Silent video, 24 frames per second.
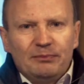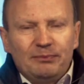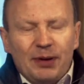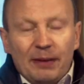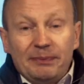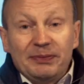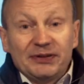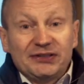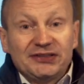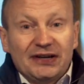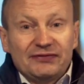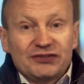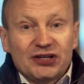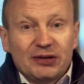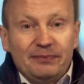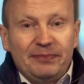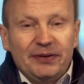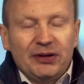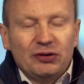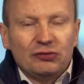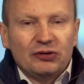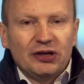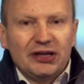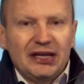popyt zawsze
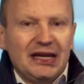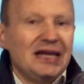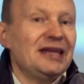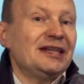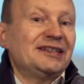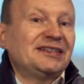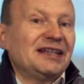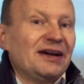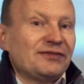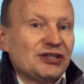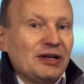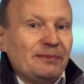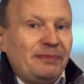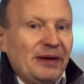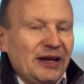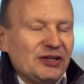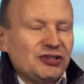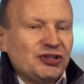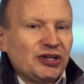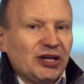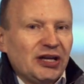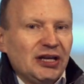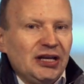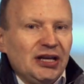był i zawsze
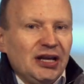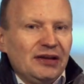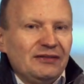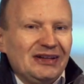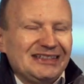będzie.